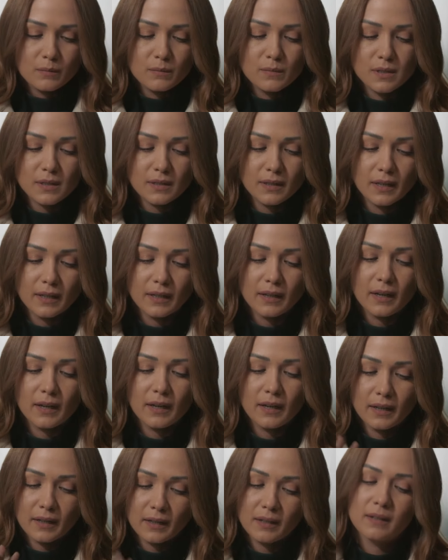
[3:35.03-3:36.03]
بظن هلا
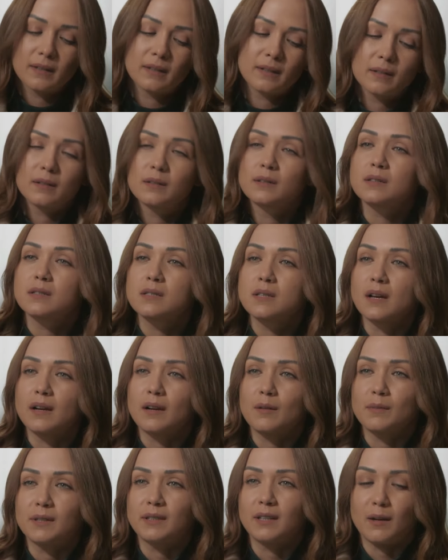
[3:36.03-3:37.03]
هيك
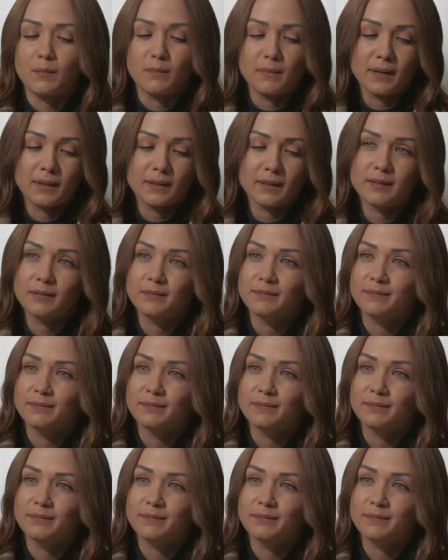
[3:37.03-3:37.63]
صار عم يتحمل